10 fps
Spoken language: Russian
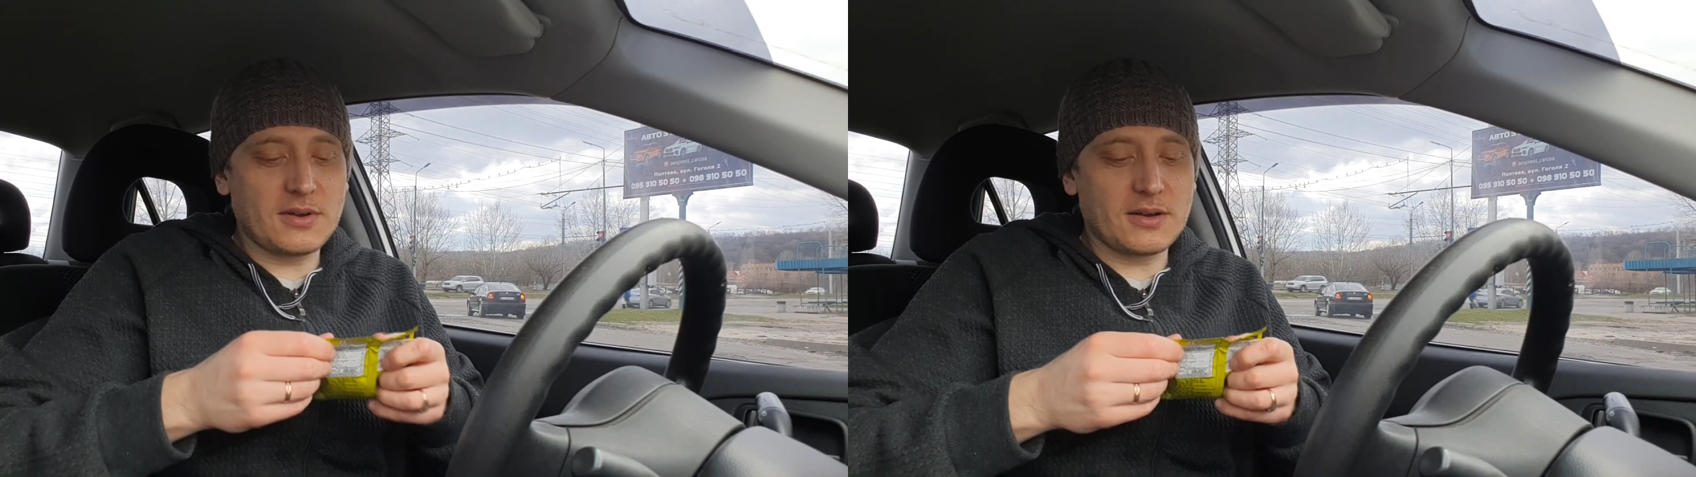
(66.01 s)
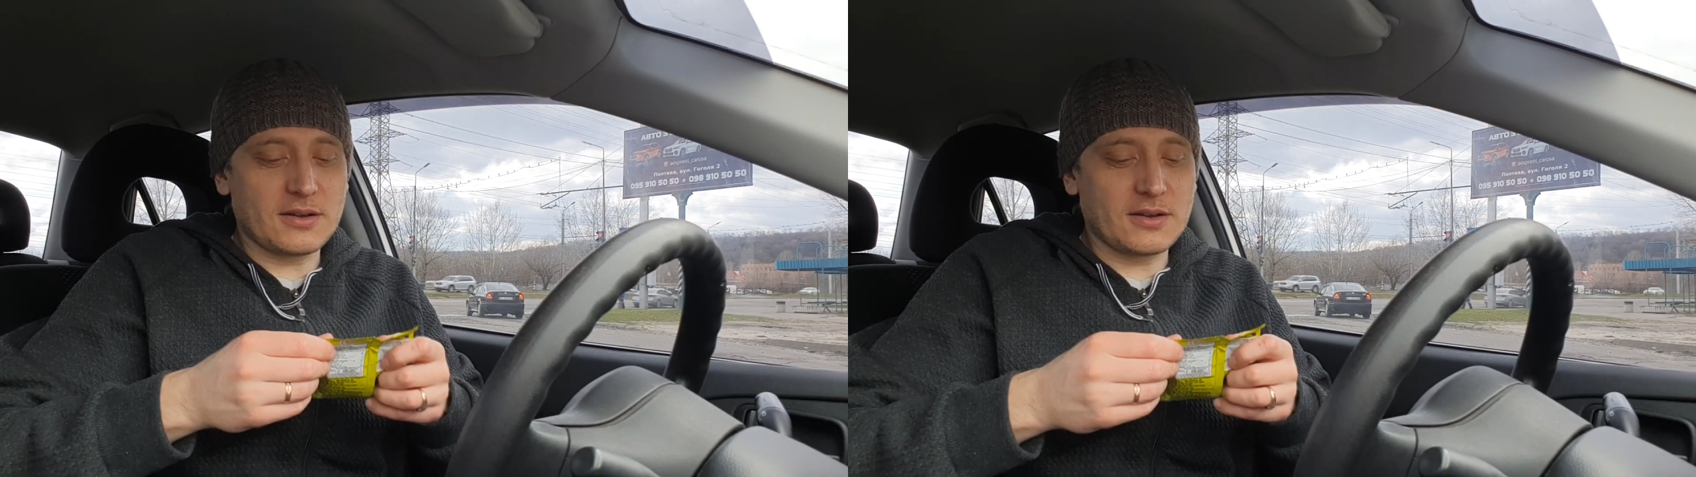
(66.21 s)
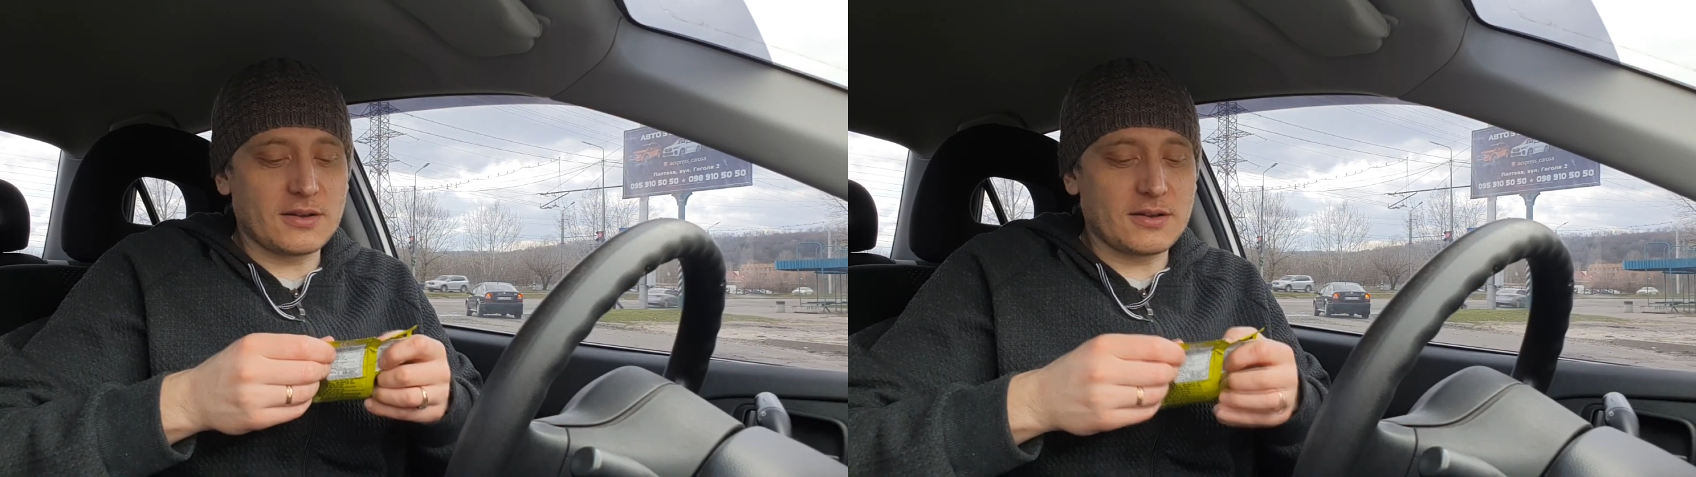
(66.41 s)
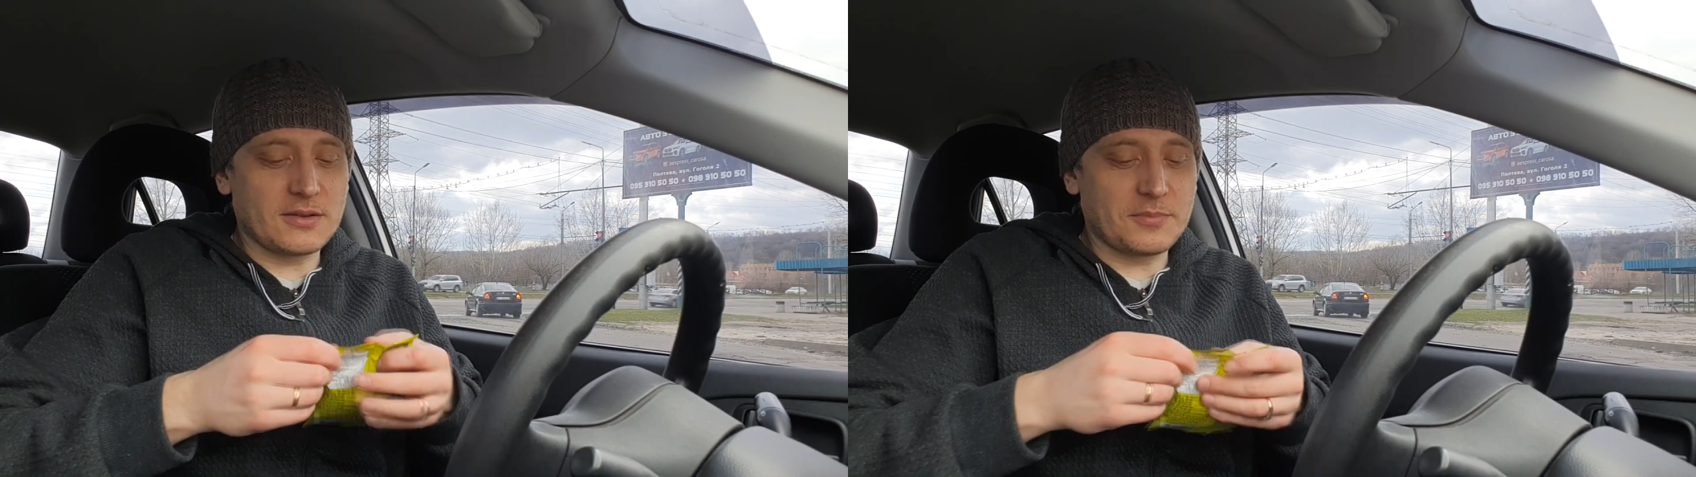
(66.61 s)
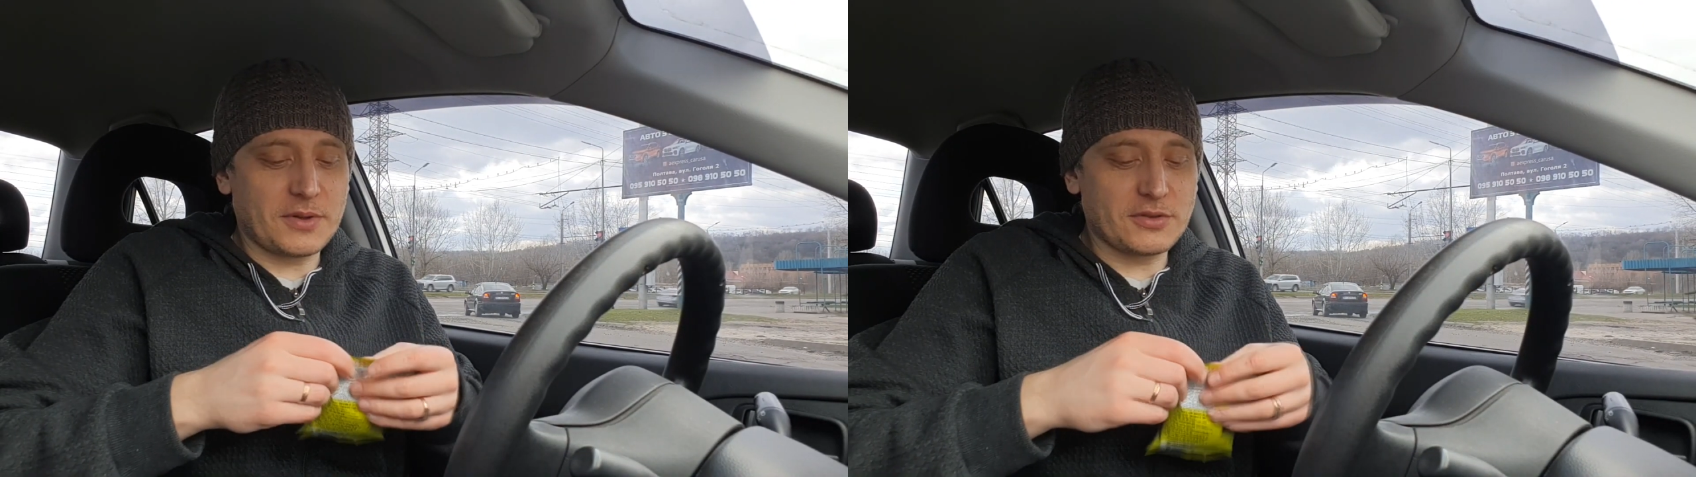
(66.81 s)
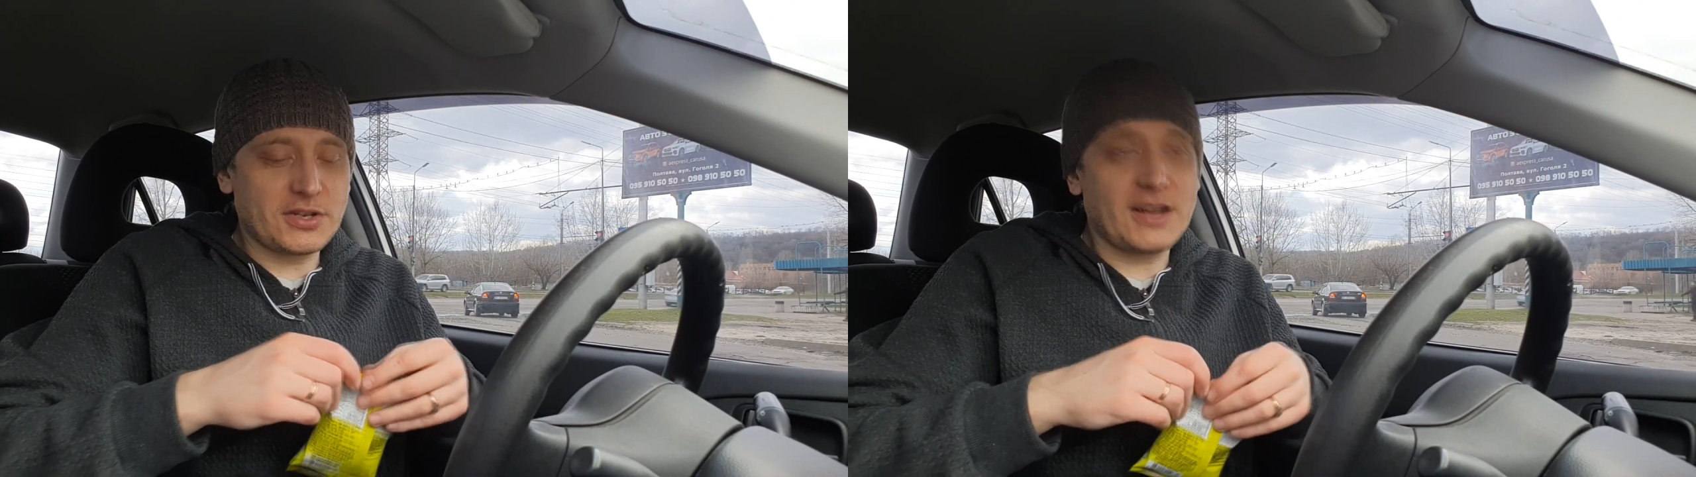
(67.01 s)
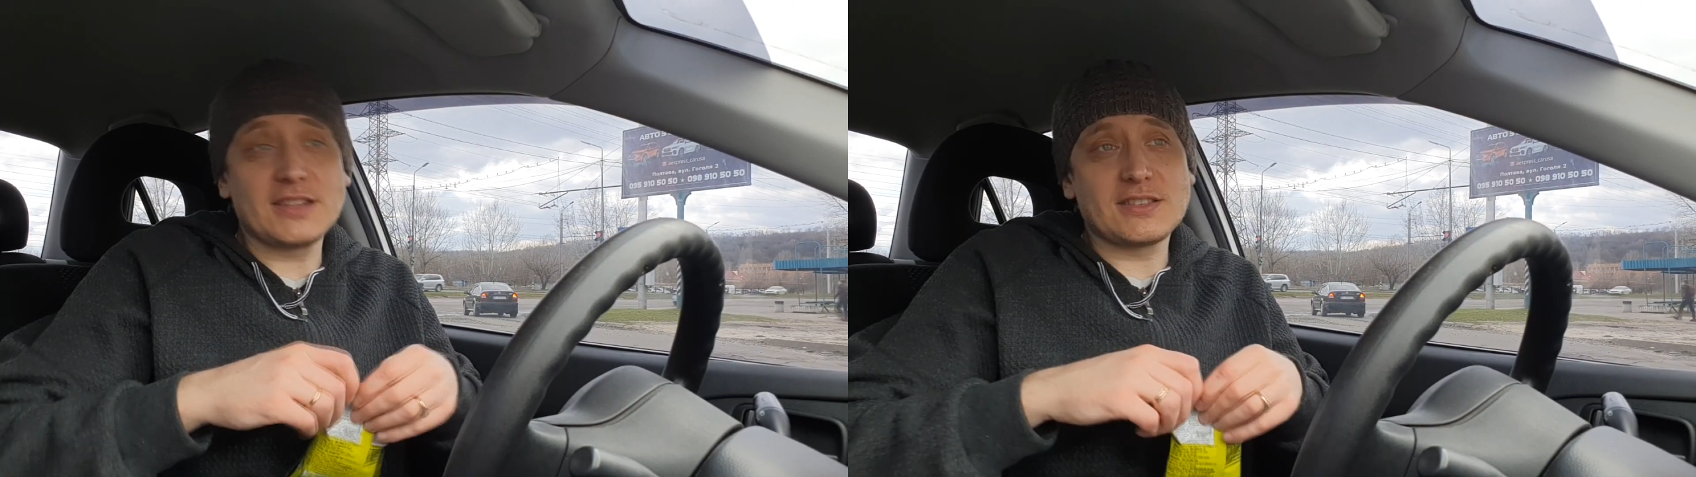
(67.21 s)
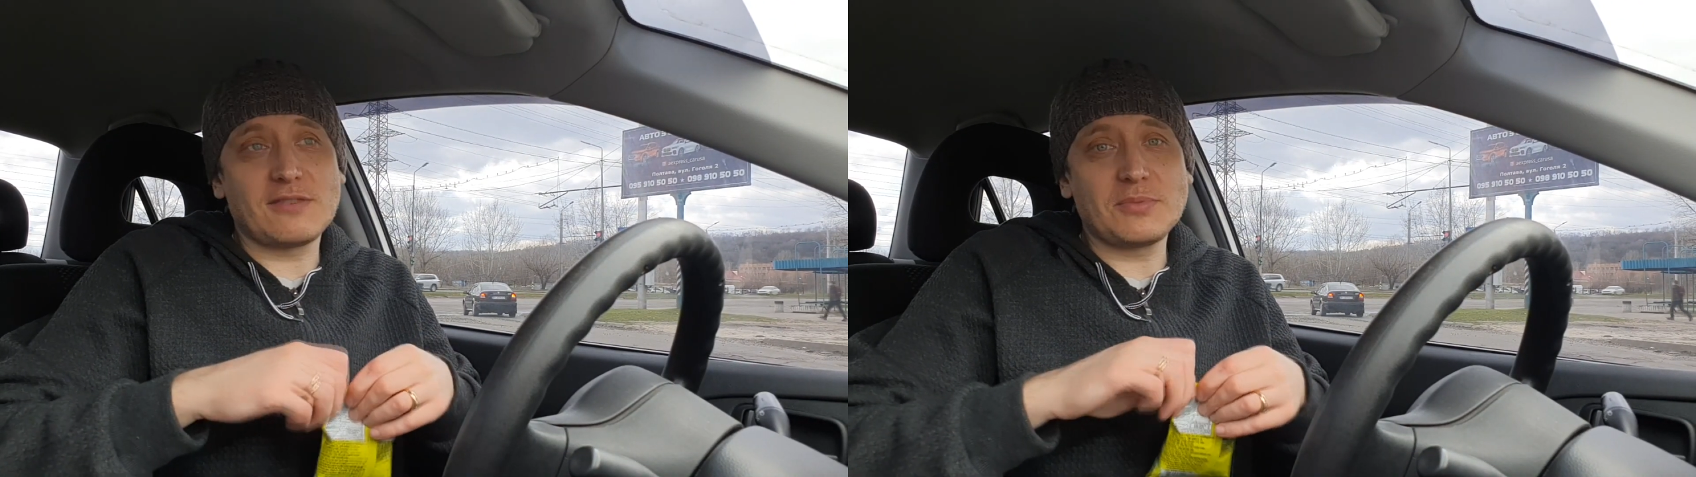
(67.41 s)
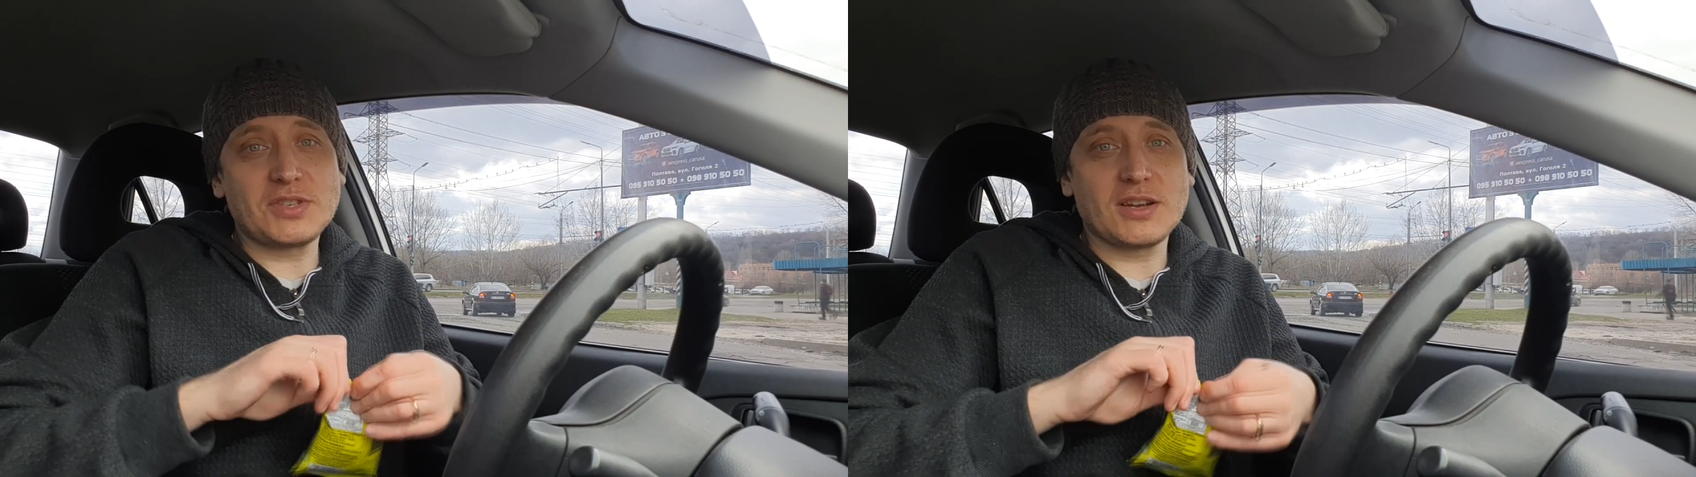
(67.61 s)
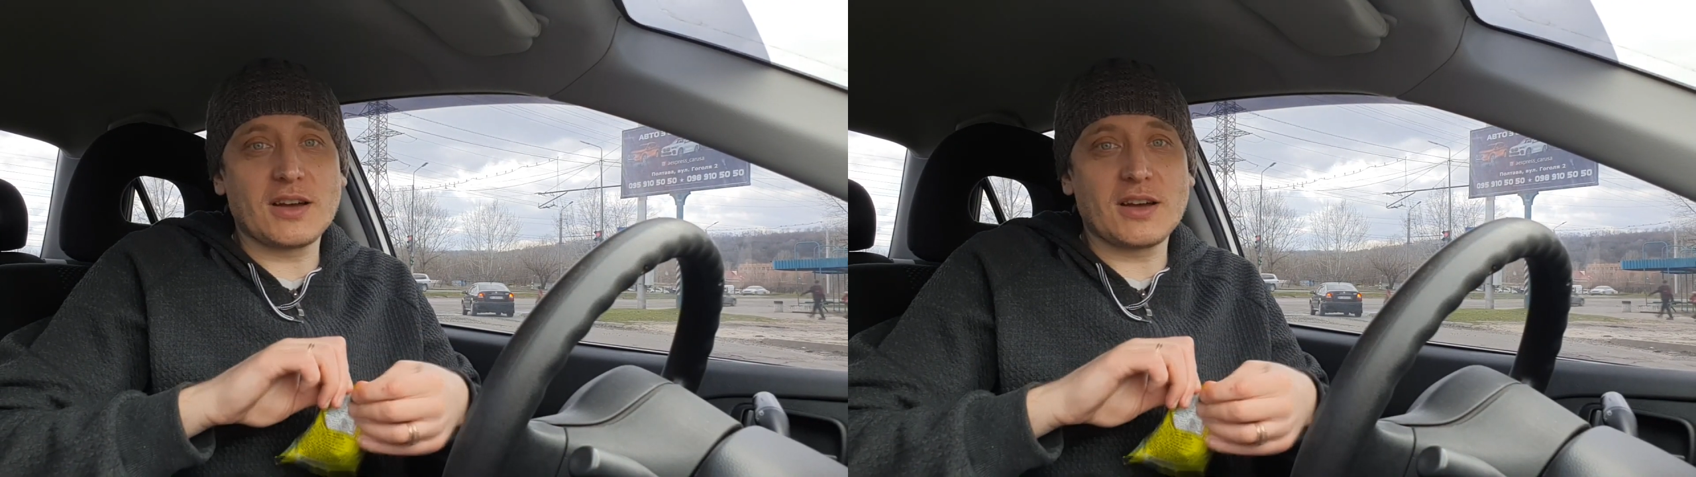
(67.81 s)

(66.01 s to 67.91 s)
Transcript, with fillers: Э, получается вообще